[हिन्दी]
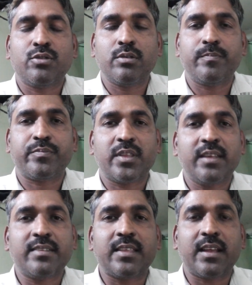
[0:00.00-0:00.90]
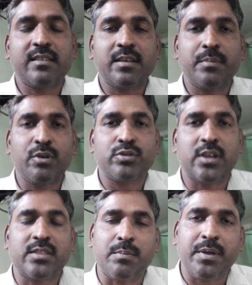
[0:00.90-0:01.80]
तो इस तरीके से जब भी
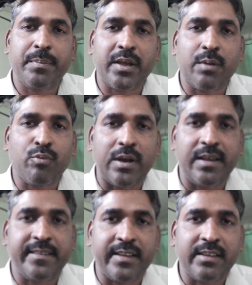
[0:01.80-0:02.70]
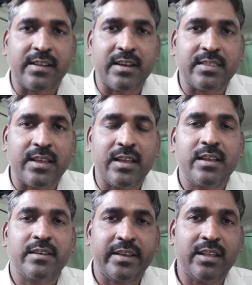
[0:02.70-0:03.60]
होता है तब भी पिकअप कॉयल चेंज करते हैं
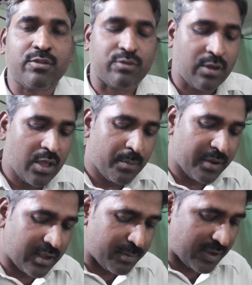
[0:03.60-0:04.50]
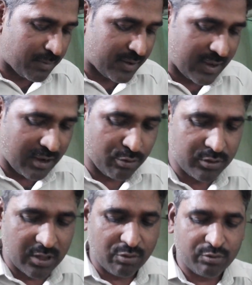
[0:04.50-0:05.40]
ठीक है दोस्तों फिर कभी कभी क्या
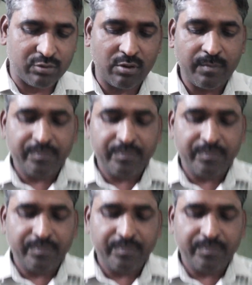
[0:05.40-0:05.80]
होता है दोस्तों